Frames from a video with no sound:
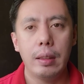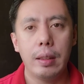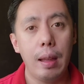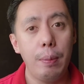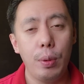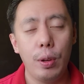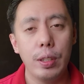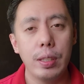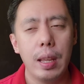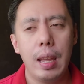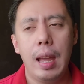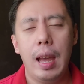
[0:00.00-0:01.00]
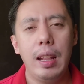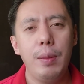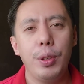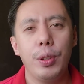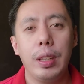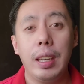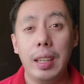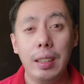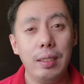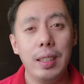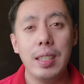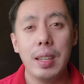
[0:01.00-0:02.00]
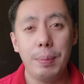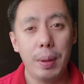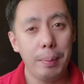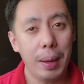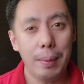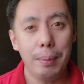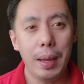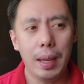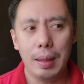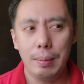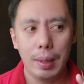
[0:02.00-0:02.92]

tapos, alam mo yun, hindi siya pabebe.